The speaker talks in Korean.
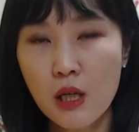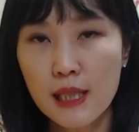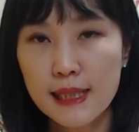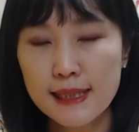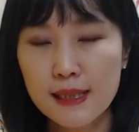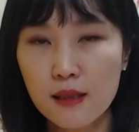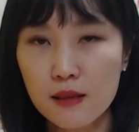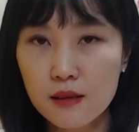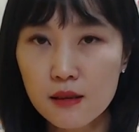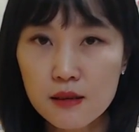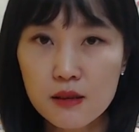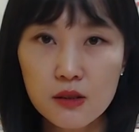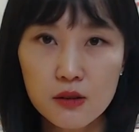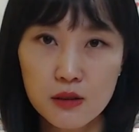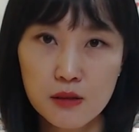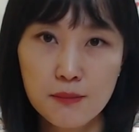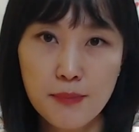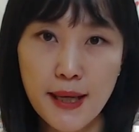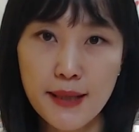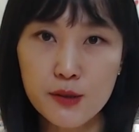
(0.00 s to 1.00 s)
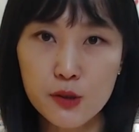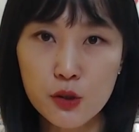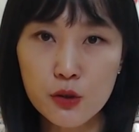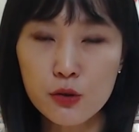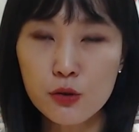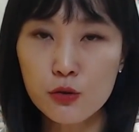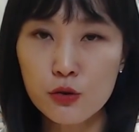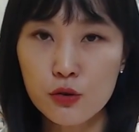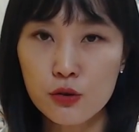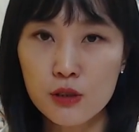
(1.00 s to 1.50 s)
자극적인
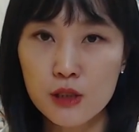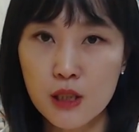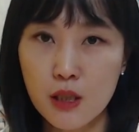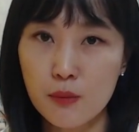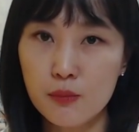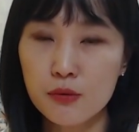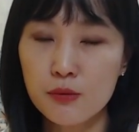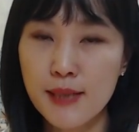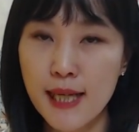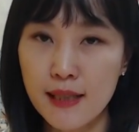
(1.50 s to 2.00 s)
반전을 주는 작품이